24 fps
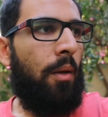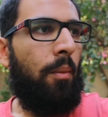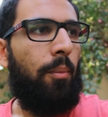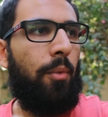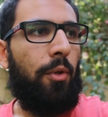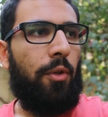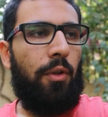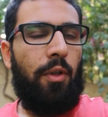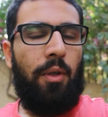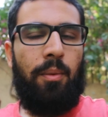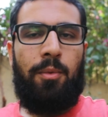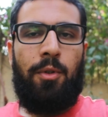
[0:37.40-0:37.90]

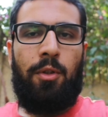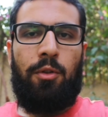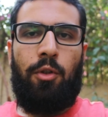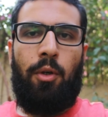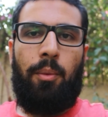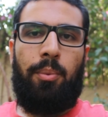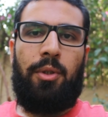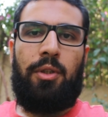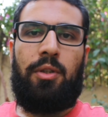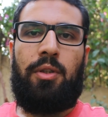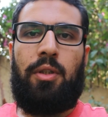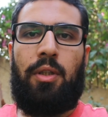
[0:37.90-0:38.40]
من ضمن
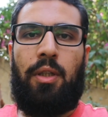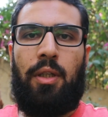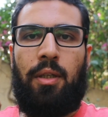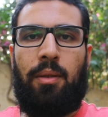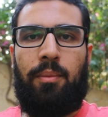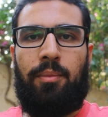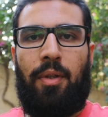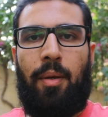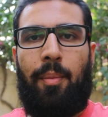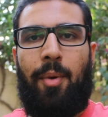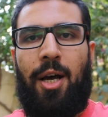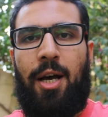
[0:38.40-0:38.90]
التوبكس اللي
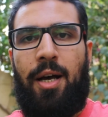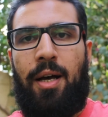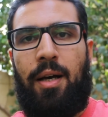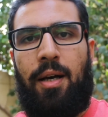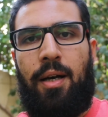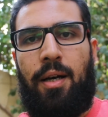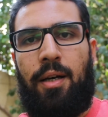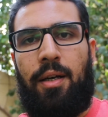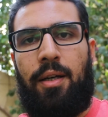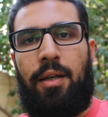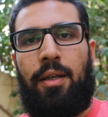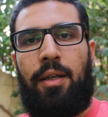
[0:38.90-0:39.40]
انا
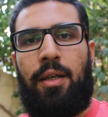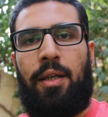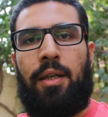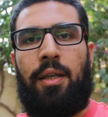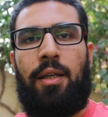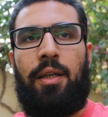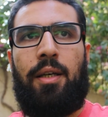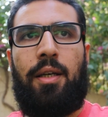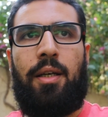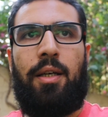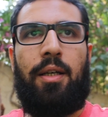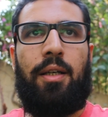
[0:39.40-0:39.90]
متابعها
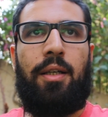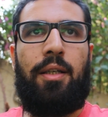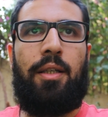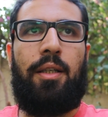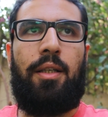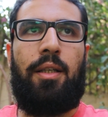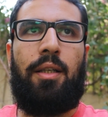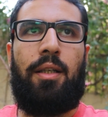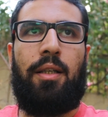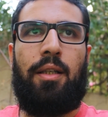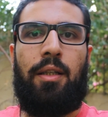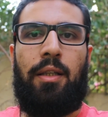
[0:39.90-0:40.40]
هي
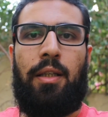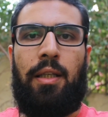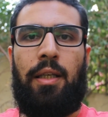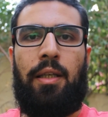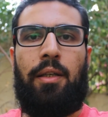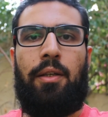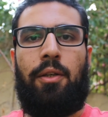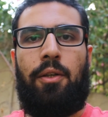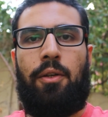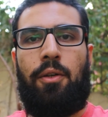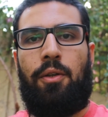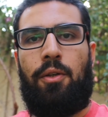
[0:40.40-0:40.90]

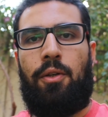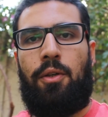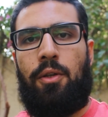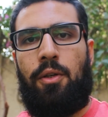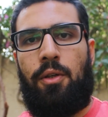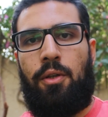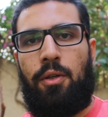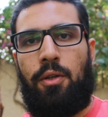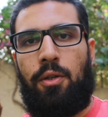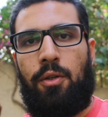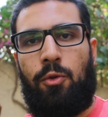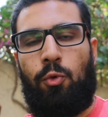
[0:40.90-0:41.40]
الدين
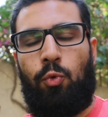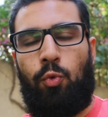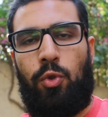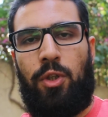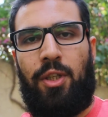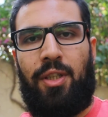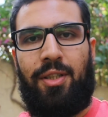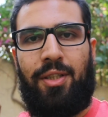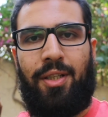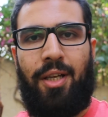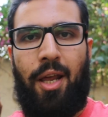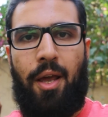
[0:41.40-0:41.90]

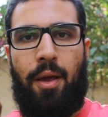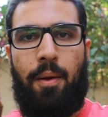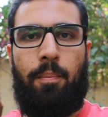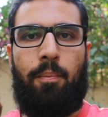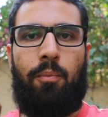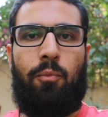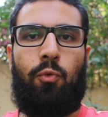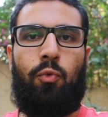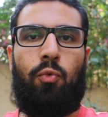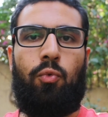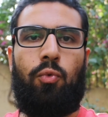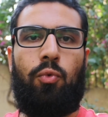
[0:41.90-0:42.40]

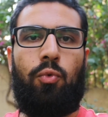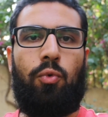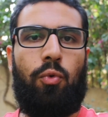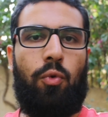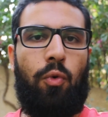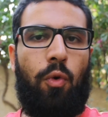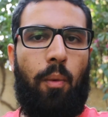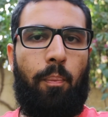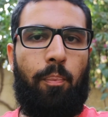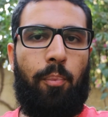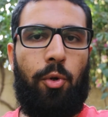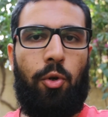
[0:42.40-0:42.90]
والاسلام
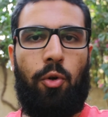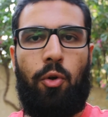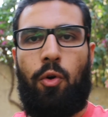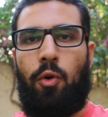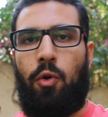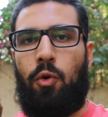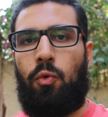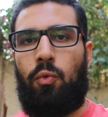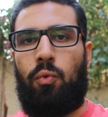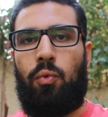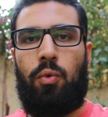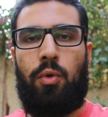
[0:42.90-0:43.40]
وربنا
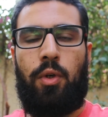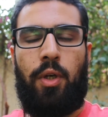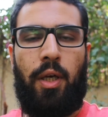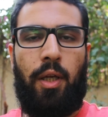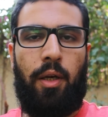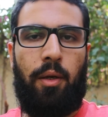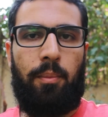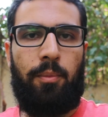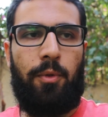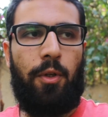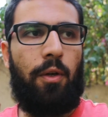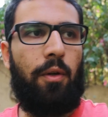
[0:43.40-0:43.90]

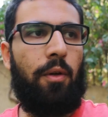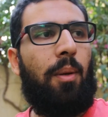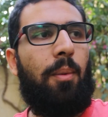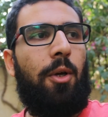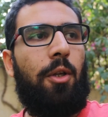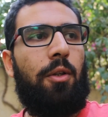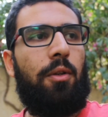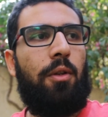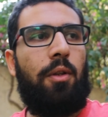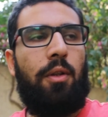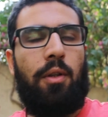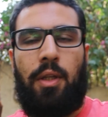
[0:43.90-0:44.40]
والكلام ده
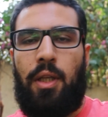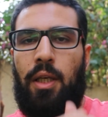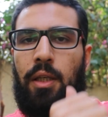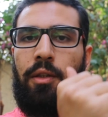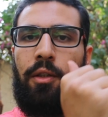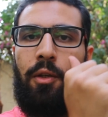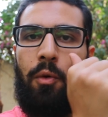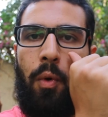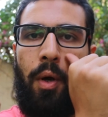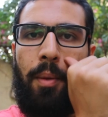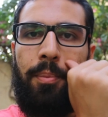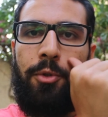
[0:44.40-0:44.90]
فطبعا
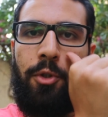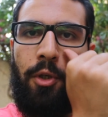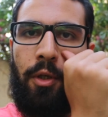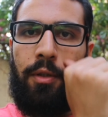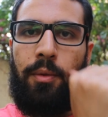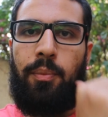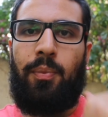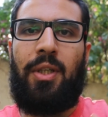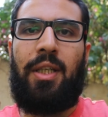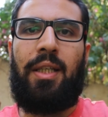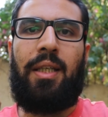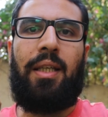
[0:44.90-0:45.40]
لان الويب
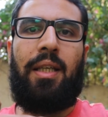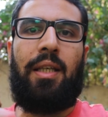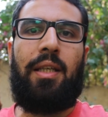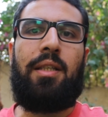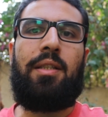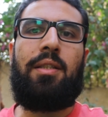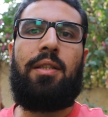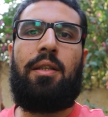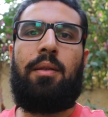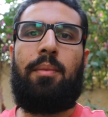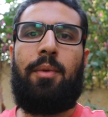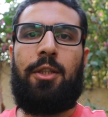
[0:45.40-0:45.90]
سايت
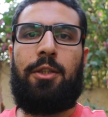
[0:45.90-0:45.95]
بالانجليزي